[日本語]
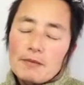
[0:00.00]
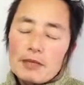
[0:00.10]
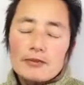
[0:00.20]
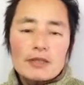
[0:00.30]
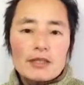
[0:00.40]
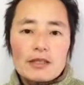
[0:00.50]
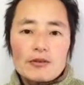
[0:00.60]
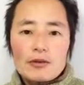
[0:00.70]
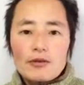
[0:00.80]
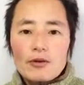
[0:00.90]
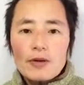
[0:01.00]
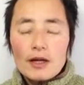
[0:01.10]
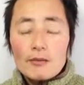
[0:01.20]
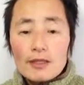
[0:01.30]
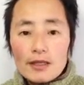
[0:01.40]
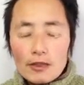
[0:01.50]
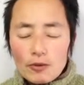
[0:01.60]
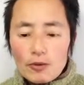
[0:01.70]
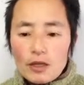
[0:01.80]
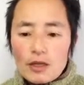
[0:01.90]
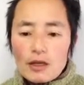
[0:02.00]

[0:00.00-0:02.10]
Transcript: まあ言っちゃっていいのかどうか分かりませんけど、